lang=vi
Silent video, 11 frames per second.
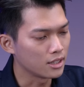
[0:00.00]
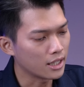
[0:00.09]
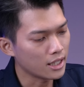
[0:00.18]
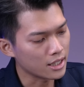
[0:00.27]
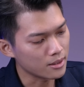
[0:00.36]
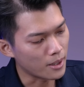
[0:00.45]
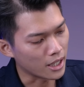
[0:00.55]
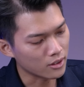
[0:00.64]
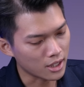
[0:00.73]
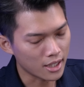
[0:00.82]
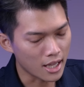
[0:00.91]
thì cái này thì
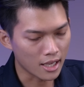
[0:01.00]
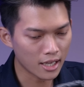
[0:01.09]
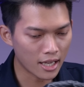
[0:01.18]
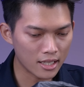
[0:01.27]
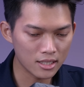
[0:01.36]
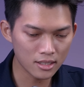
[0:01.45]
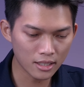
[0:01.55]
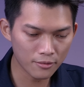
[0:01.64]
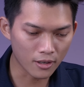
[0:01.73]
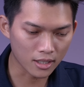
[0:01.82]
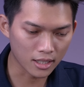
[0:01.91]
bạn có thể để ngay dưới
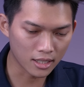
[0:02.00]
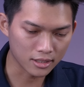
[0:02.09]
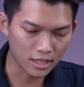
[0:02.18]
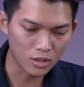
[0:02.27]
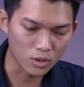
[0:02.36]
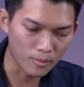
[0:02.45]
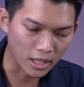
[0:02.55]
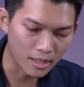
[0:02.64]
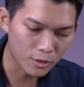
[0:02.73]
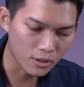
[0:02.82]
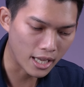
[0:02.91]
cái phần à, giả dụ như bạn
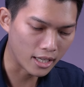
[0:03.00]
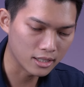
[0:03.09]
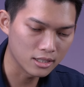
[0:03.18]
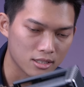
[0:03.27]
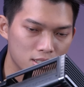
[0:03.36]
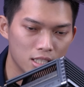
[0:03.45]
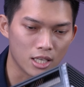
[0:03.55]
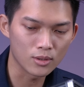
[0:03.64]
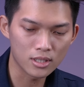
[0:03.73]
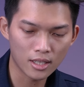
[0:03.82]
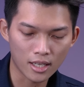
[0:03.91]
lắp con kẹt dưới
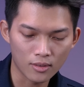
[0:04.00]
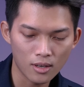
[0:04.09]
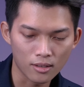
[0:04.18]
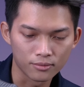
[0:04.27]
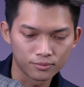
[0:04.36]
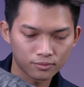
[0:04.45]
chiều như thế này đúng không